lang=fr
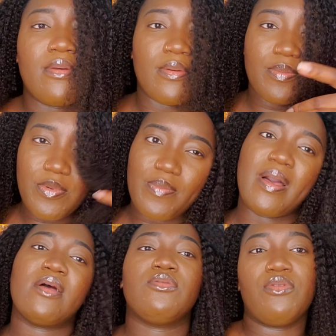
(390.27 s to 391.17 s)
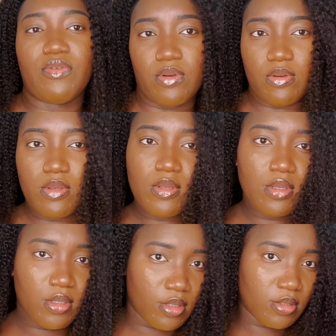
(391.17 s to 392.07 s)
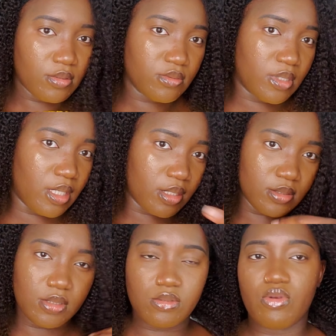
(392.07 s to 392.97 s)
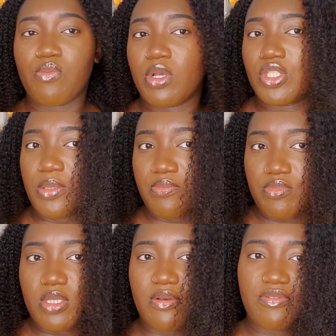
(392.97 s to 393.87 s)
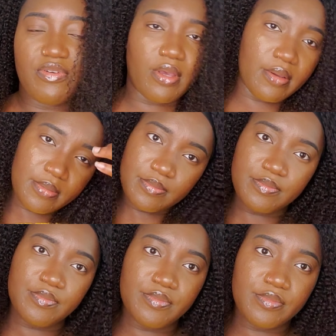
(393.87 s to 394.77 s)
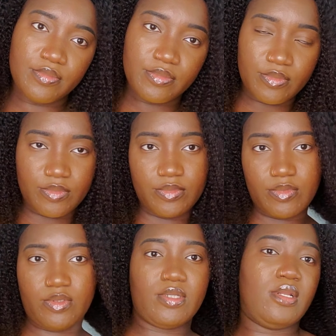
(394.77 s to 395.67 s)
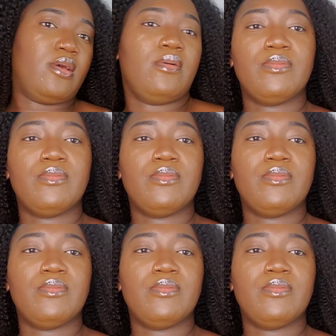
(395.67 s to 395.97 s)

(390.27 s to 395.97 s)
un peu par devant. Voilà, c'est ce que moi, j'aime bien faire. Voilà.